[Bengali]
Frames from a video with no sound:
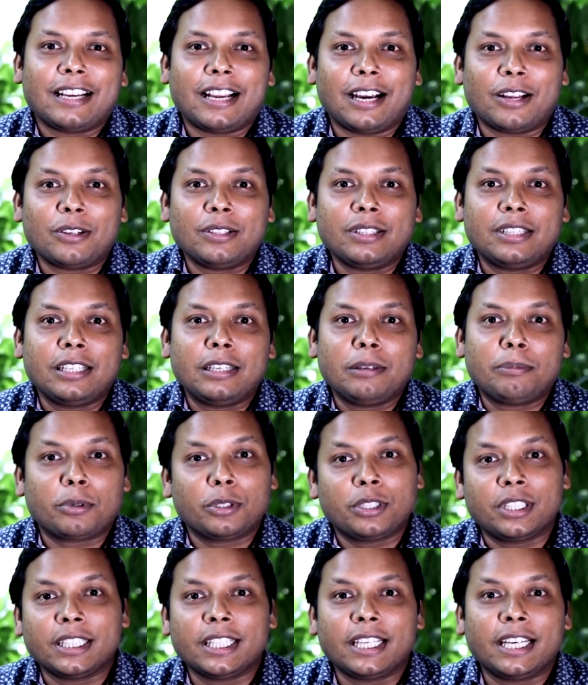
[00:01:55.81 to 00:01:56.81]
কারণ তিনি
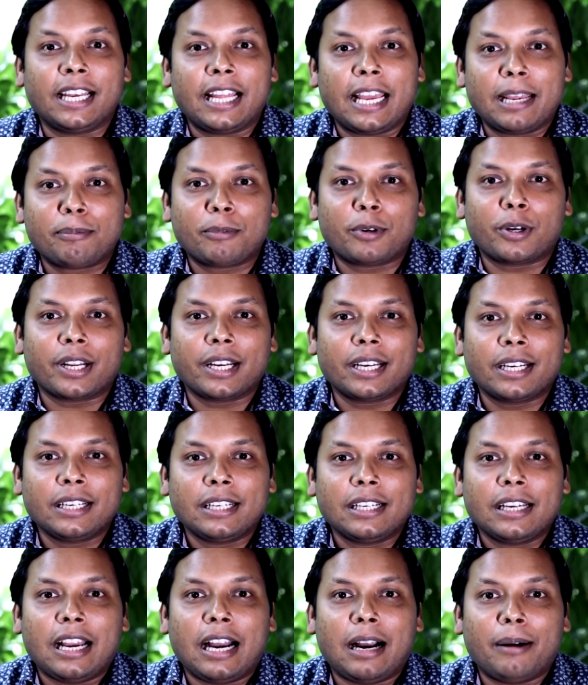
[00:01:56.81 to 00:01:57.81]
প্রতিদিন লাইভ করেন
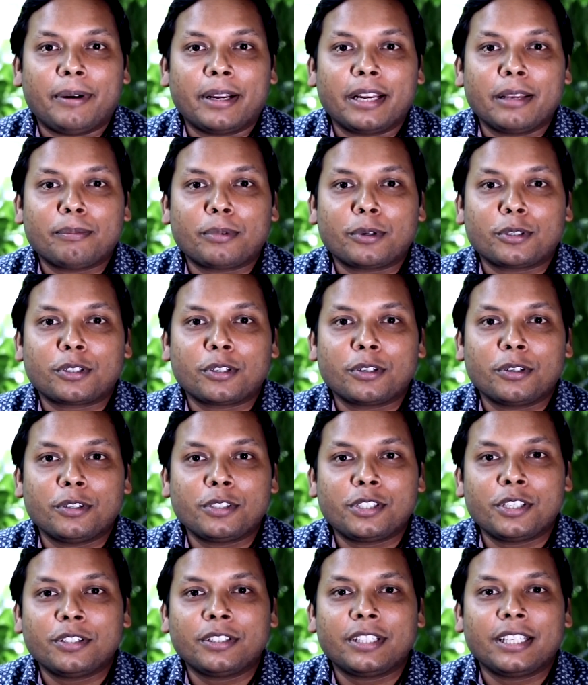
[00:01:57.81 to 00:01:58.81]
আমার এই
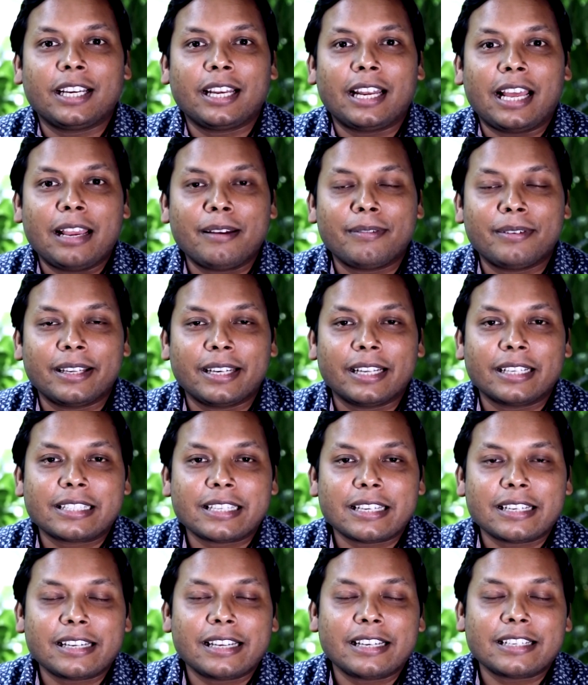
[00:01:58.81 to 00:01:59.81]
প্রসঙ্গটিও তিনি লাইভে
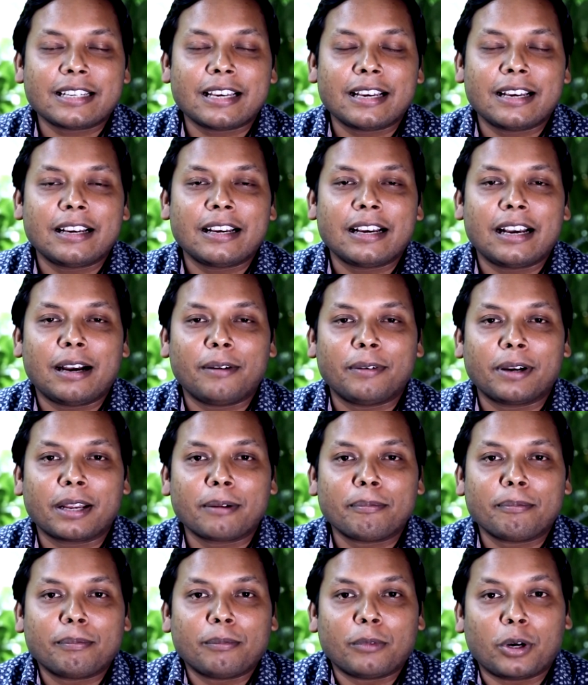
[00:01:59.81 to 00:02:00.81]
এনেছেন এটা
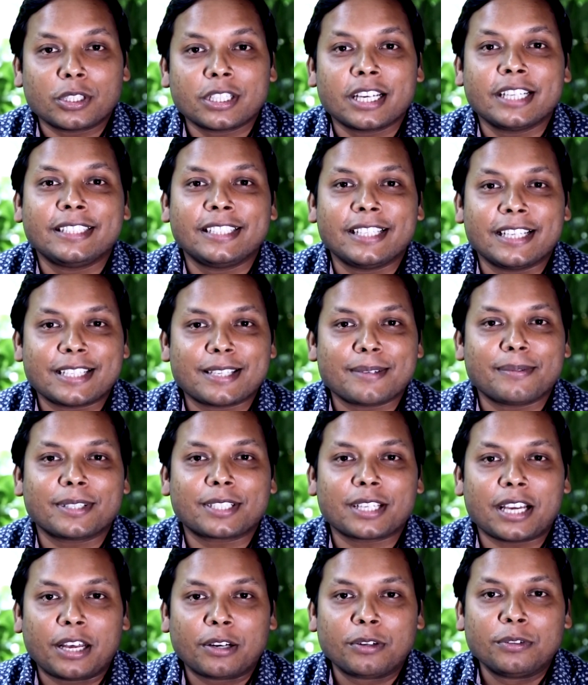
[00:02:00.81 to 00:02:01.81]
আমাকে মজাই দিয়েছে
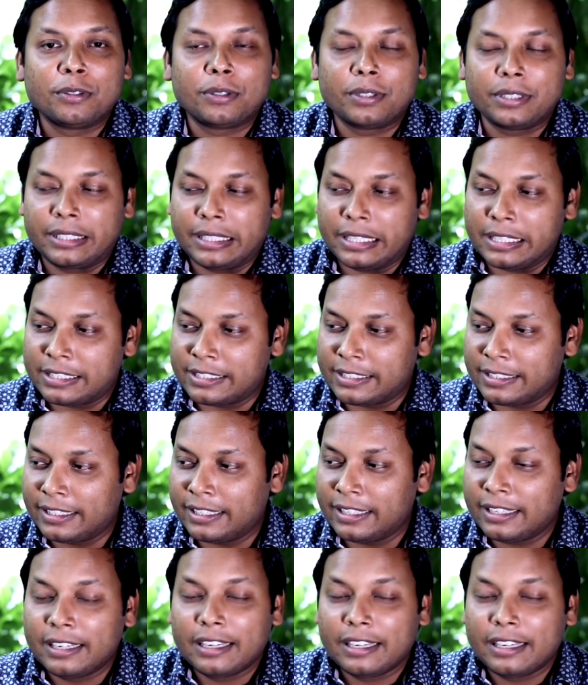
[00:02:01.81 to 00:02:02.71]
বেশ আনন্দই দিয়েছে